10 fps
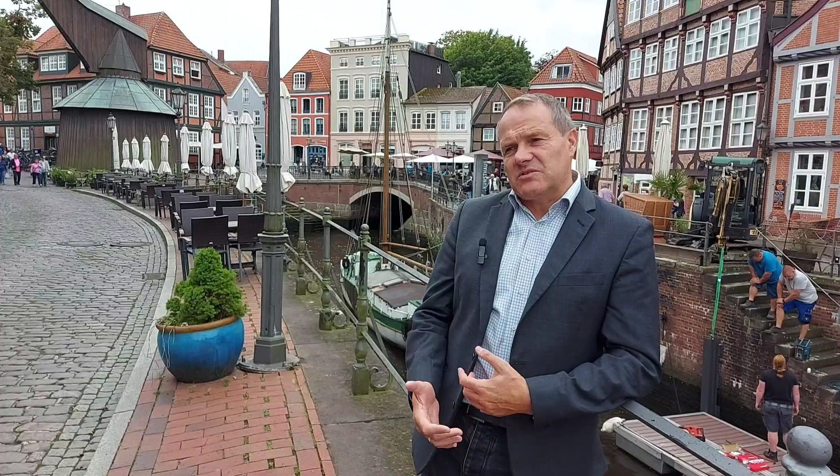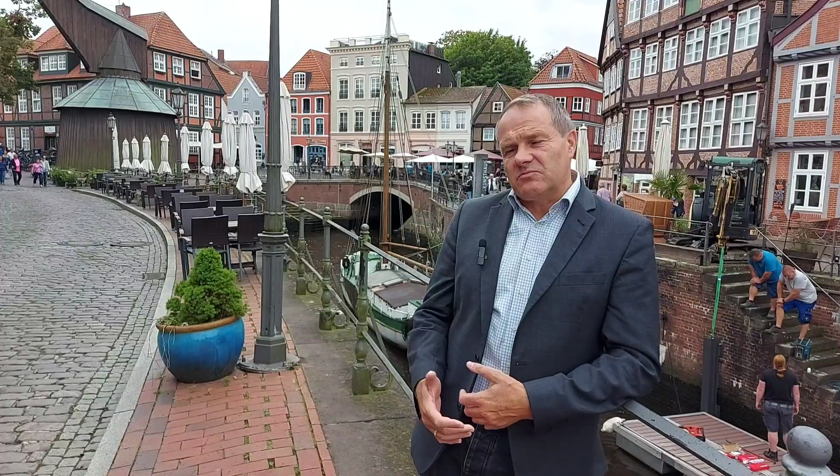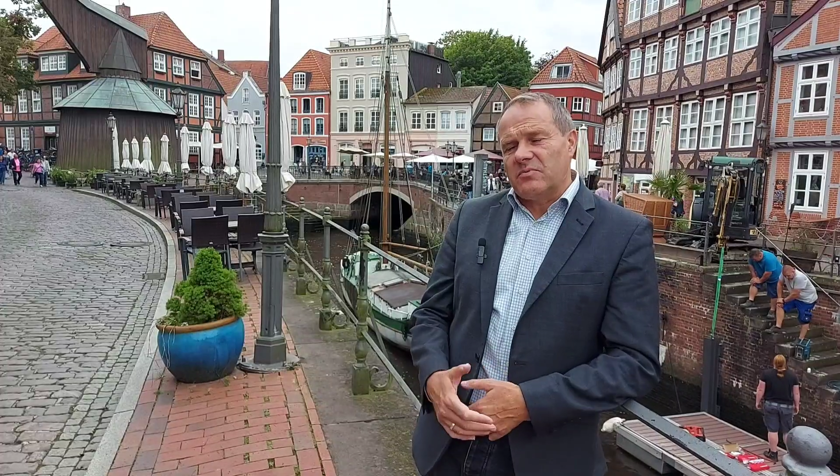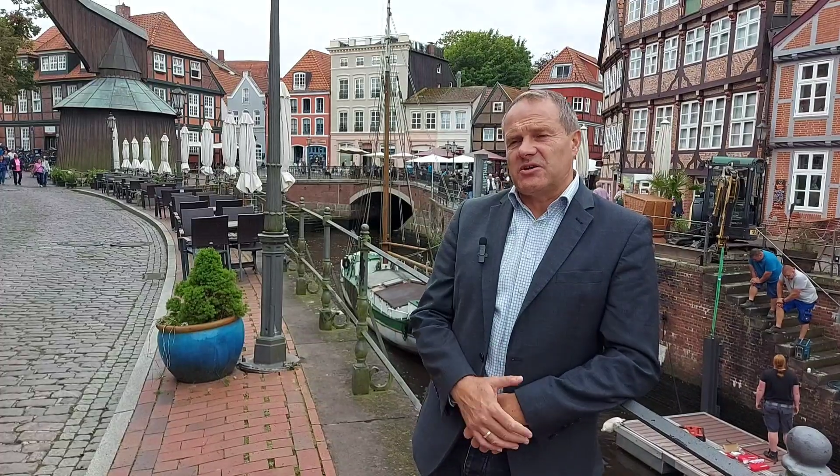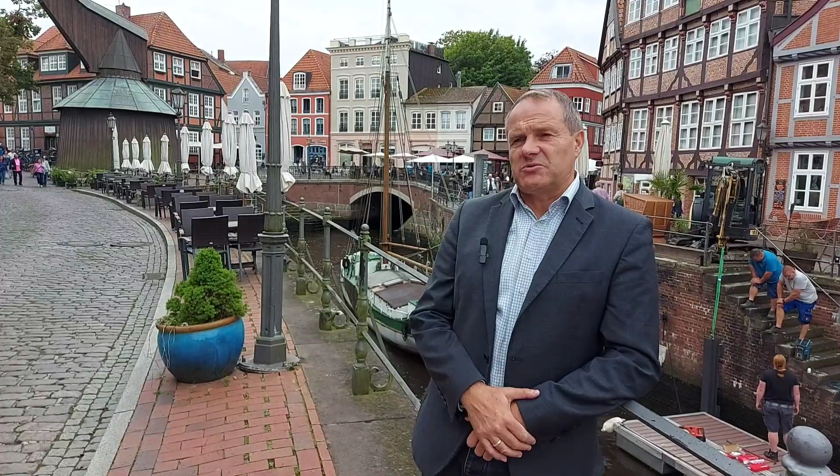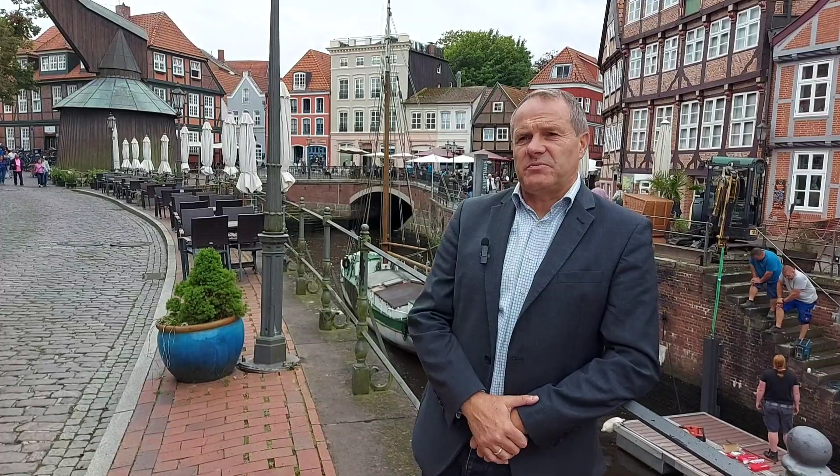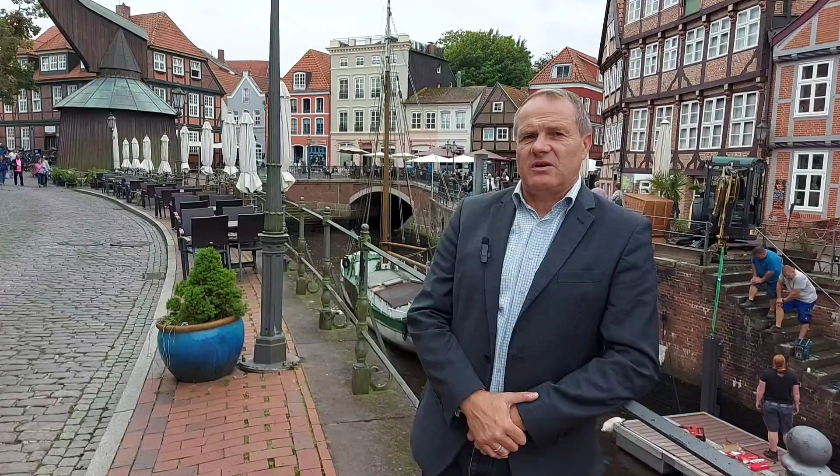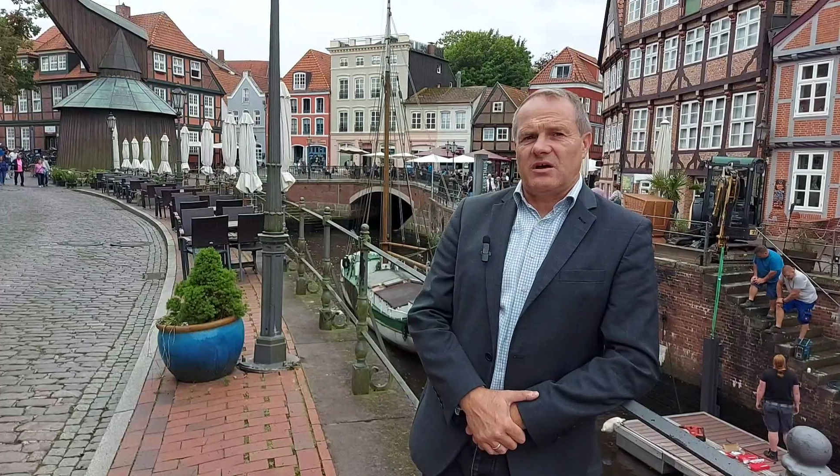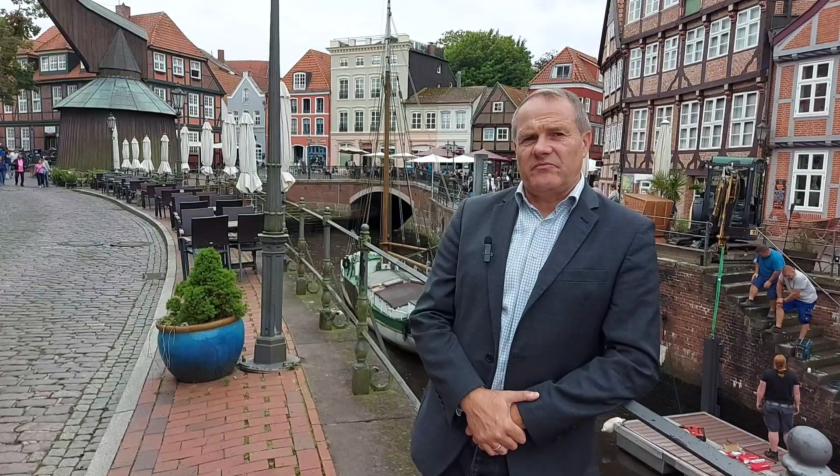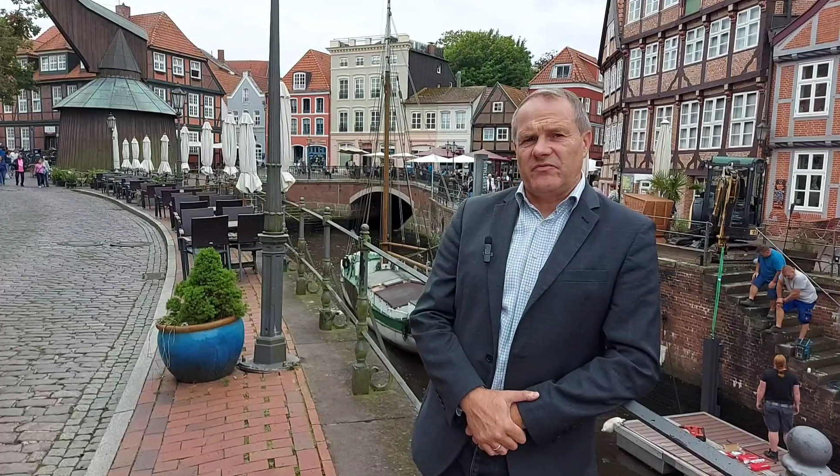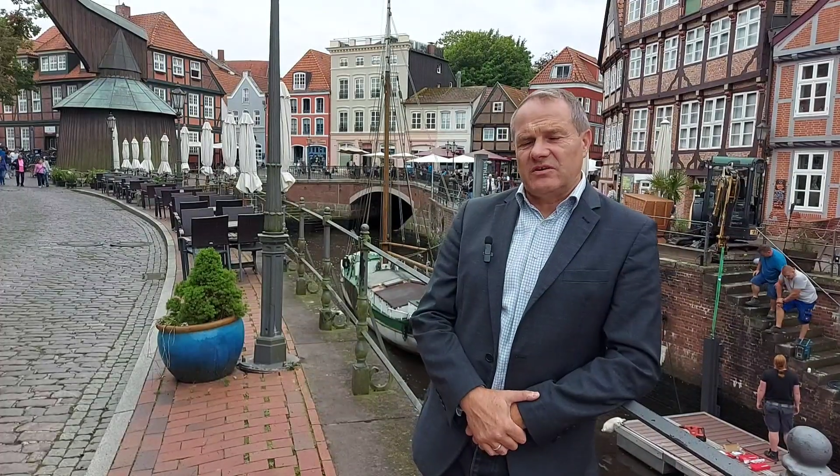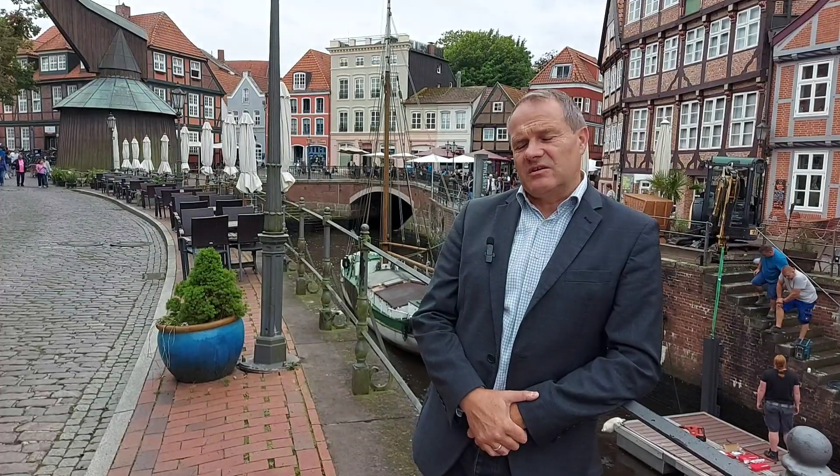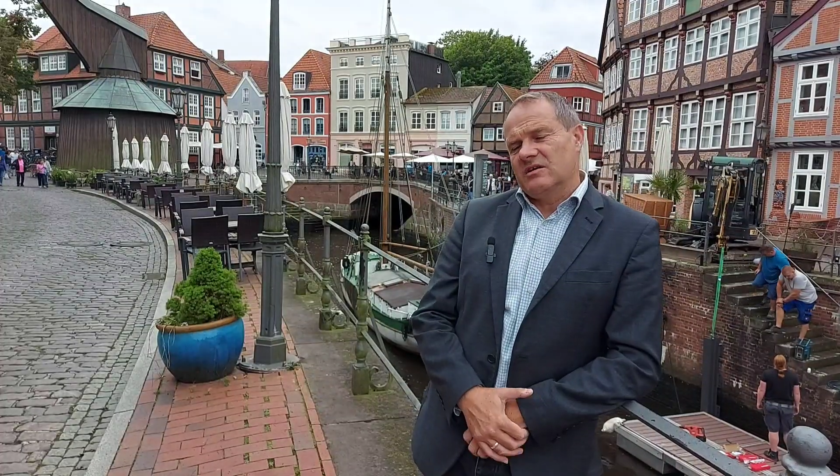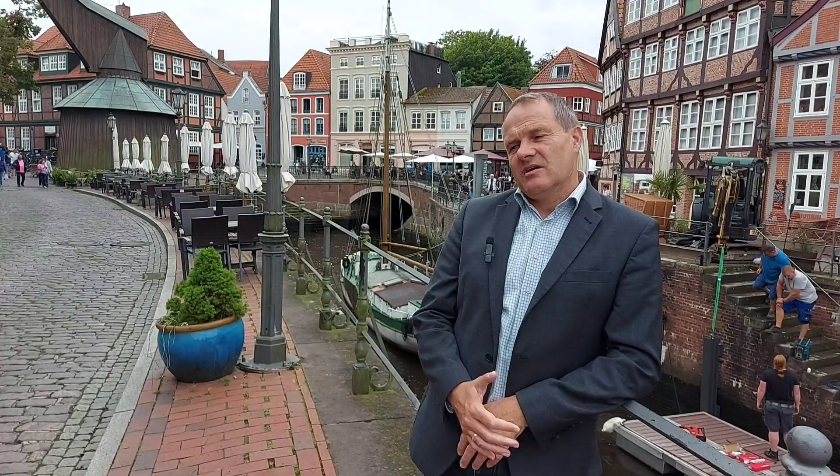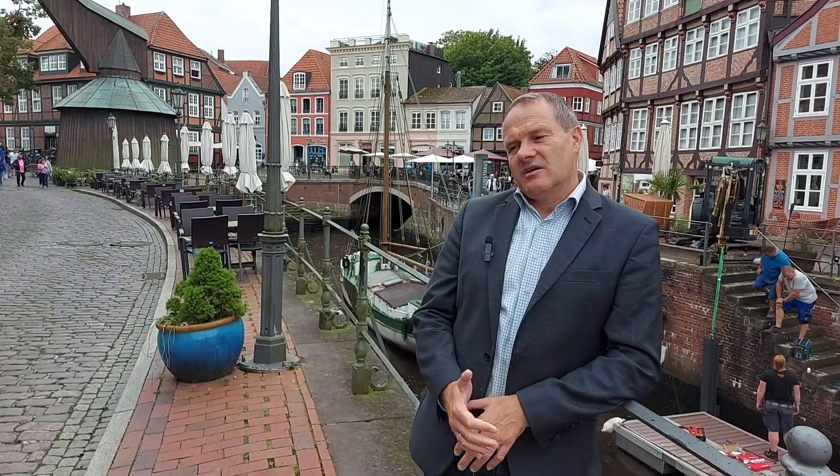Zum Beispiel haben wir